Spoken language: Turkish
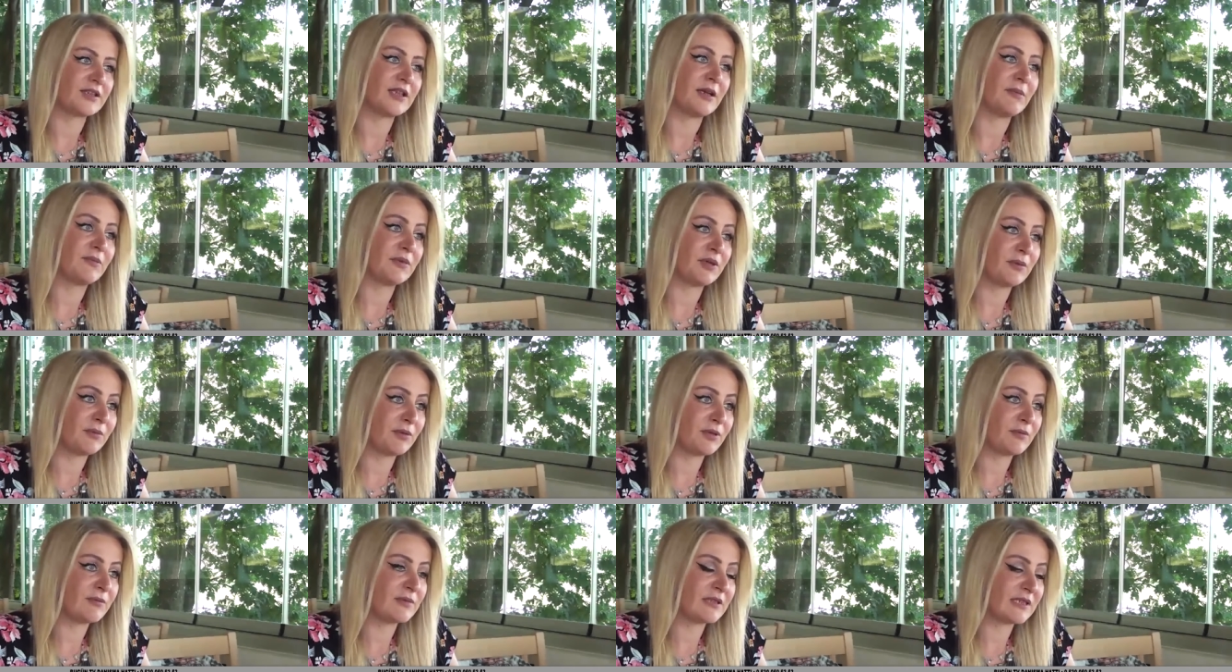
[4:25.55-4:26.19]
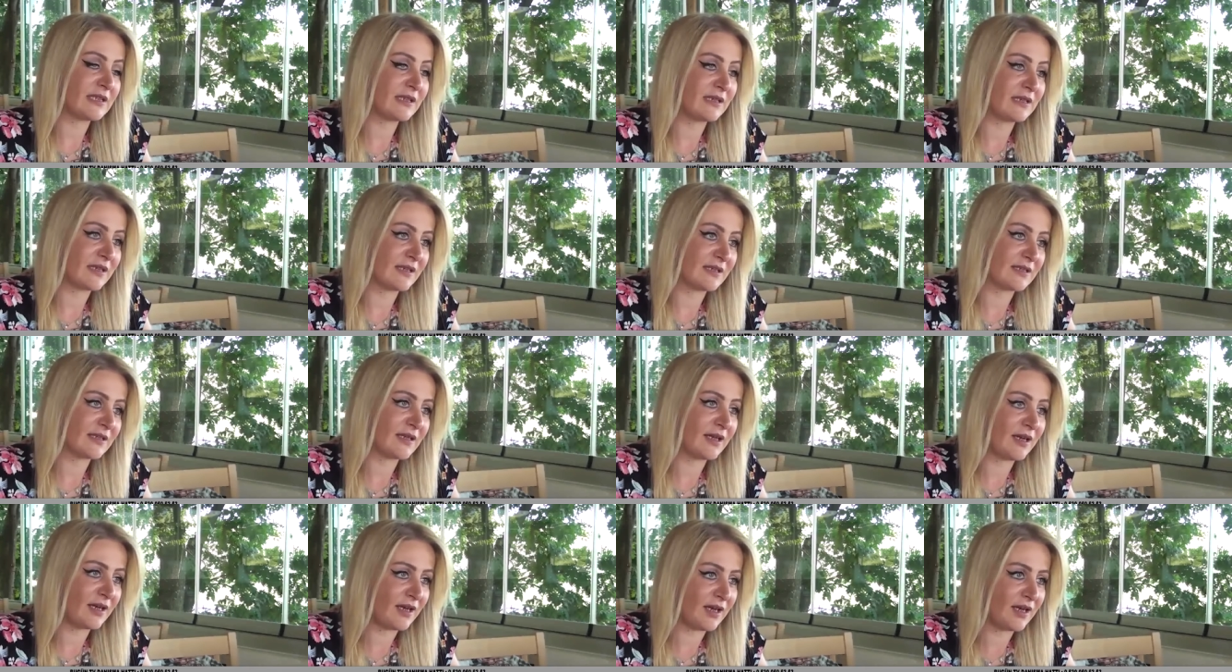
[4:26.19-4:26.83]
Akşam yemeğimizde
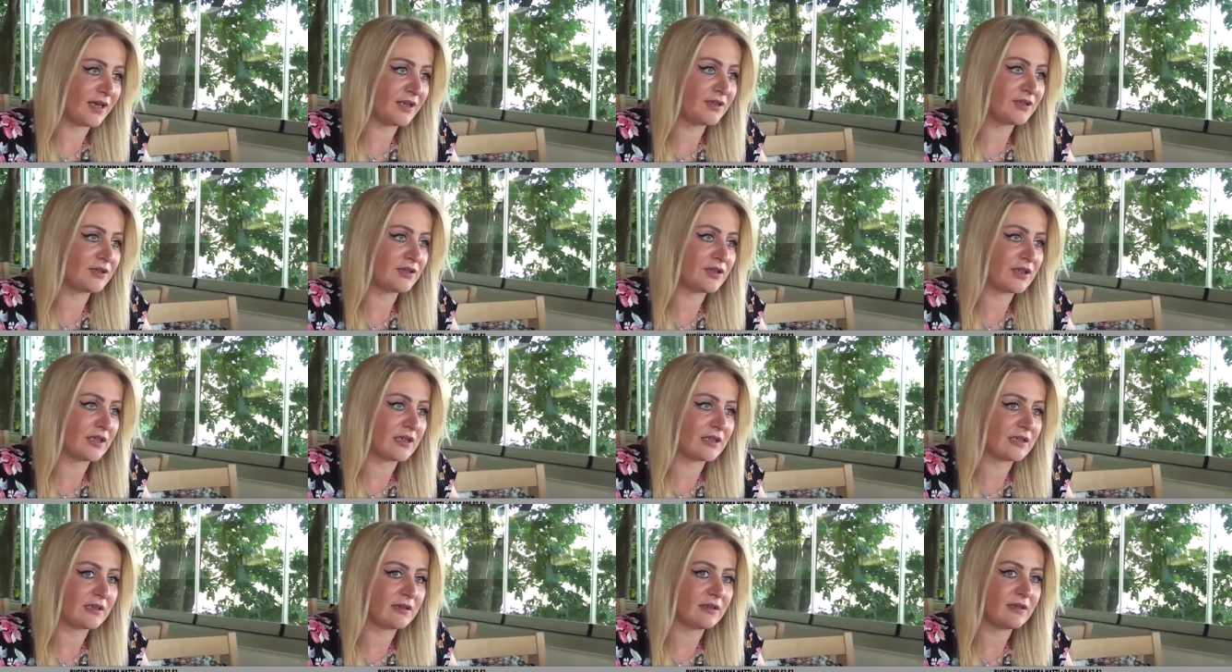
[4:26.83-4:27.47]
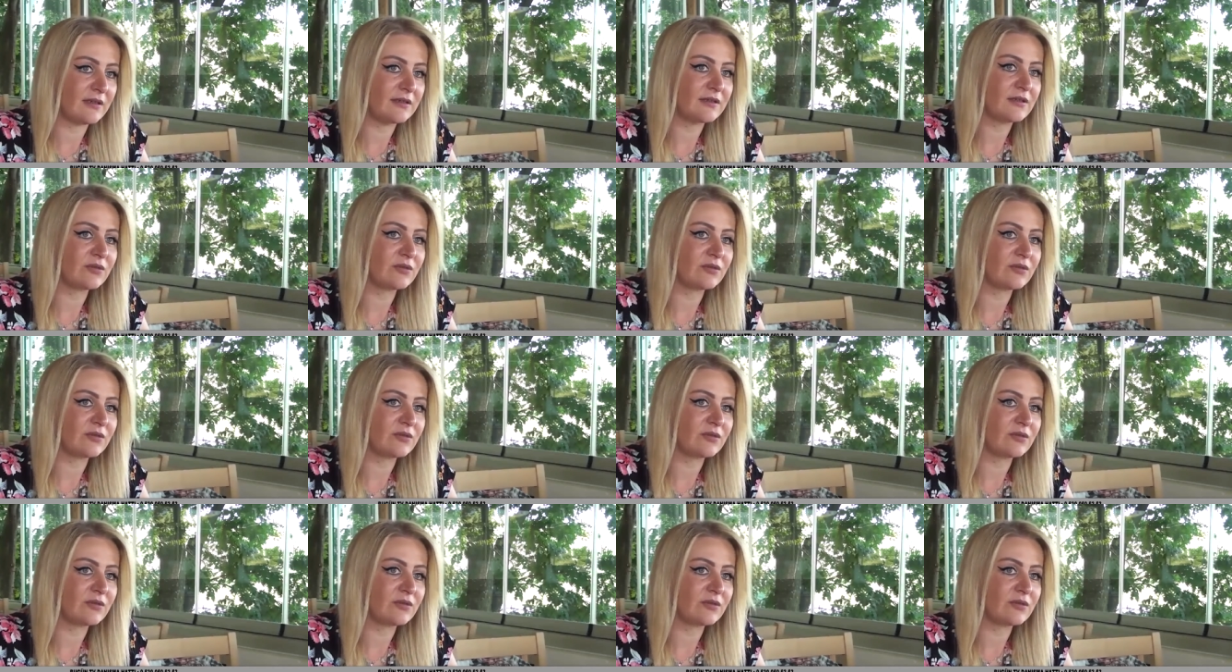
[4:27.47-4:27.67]
keza aynı şekilde.